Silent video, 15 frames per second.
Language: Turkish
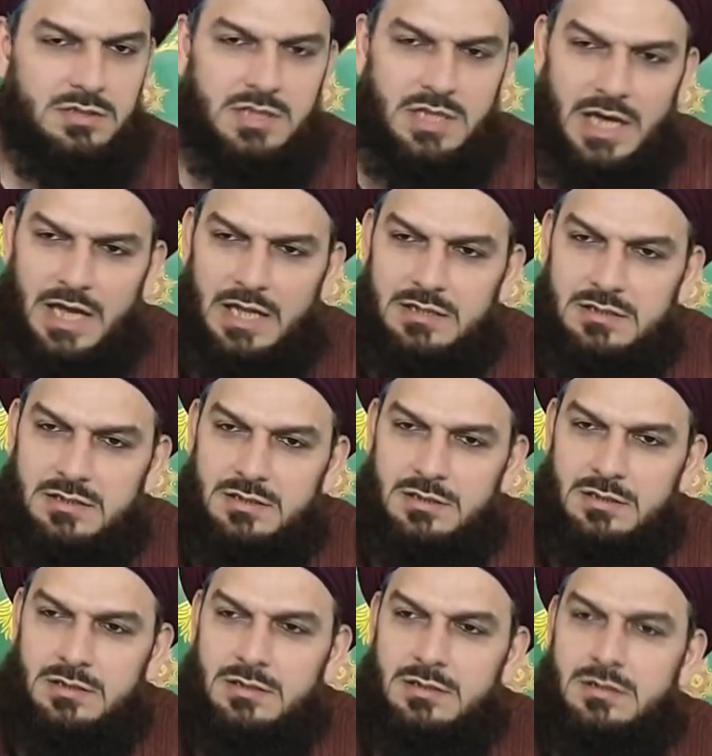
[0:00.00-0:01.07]

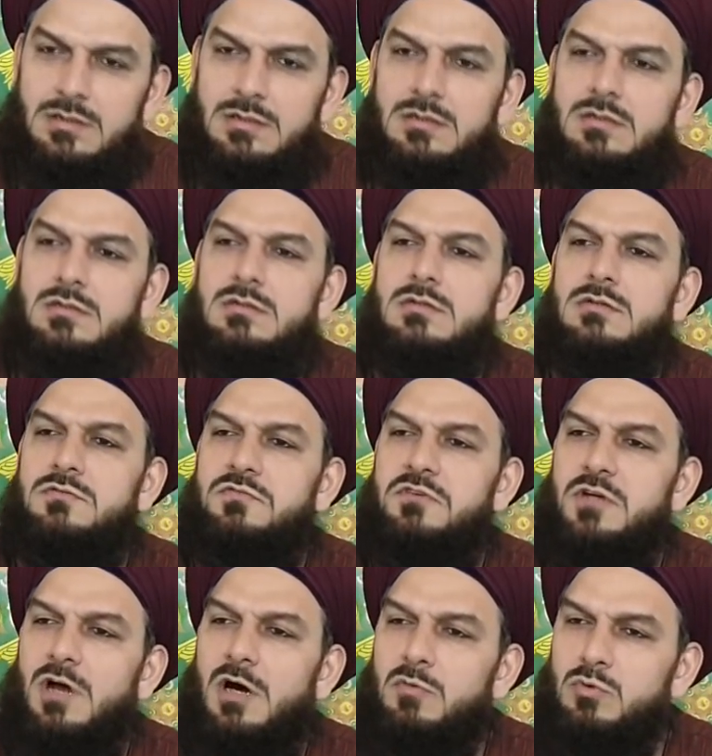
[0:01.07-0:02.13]
geldi,
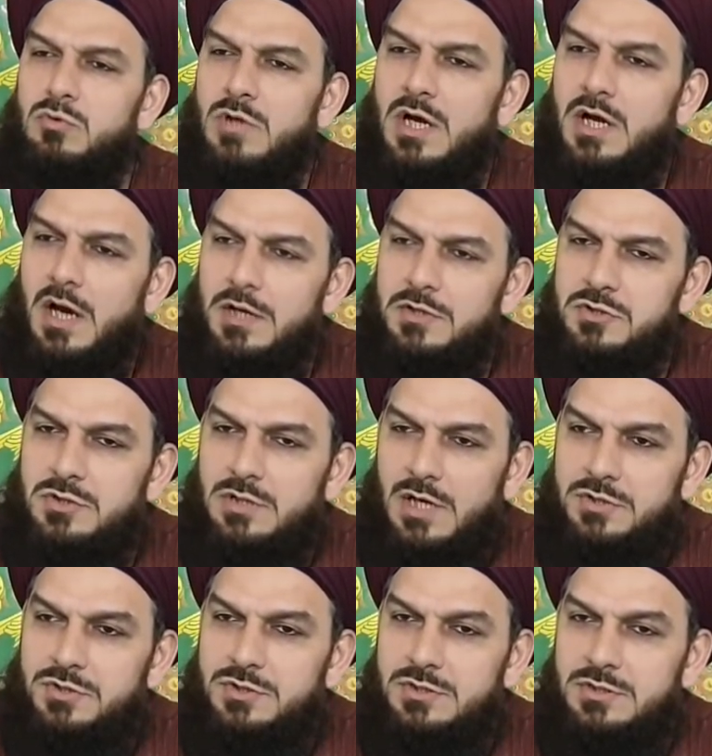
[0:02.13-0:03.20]
Firavun'la
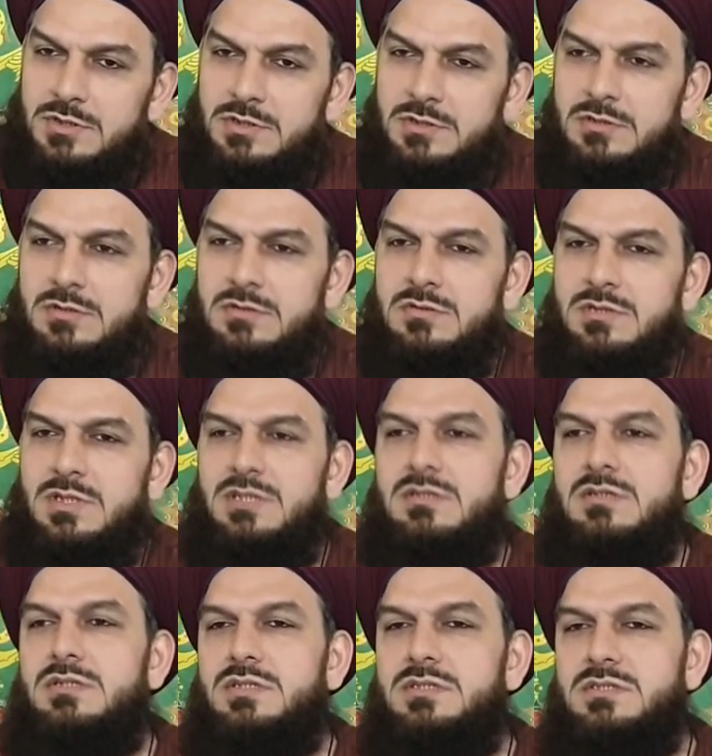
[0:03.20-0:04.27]
karşılaştı,
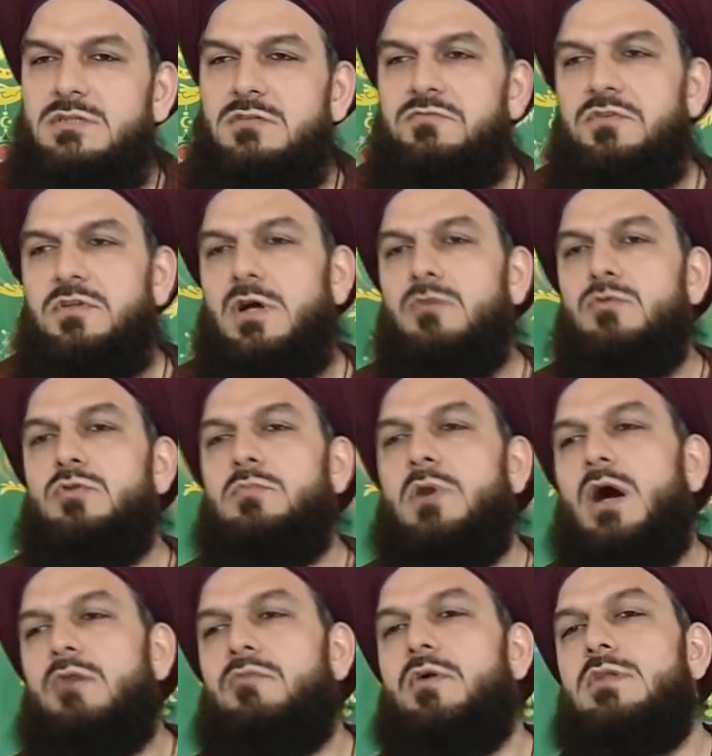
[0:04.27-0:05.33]
neticesinde Firavun'u
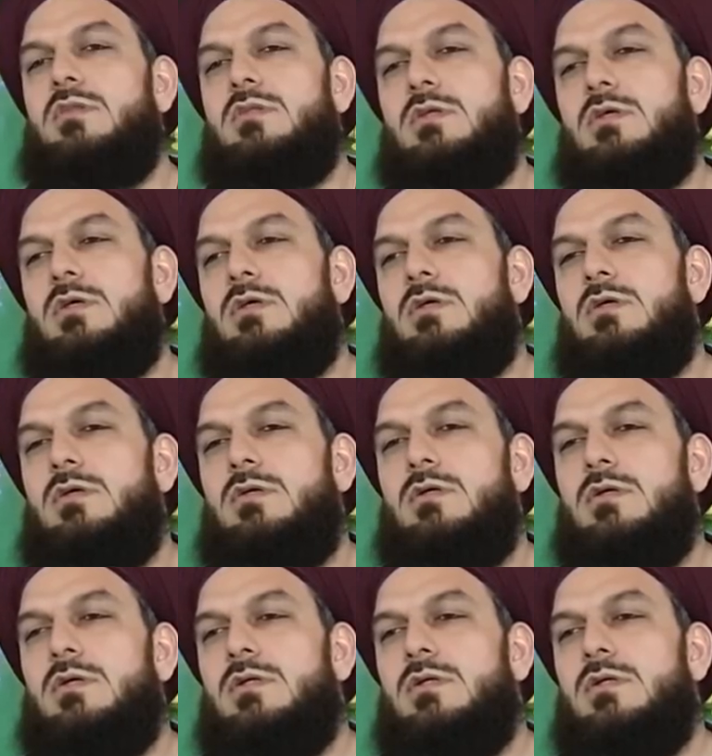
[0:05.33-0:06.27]
mahvetti.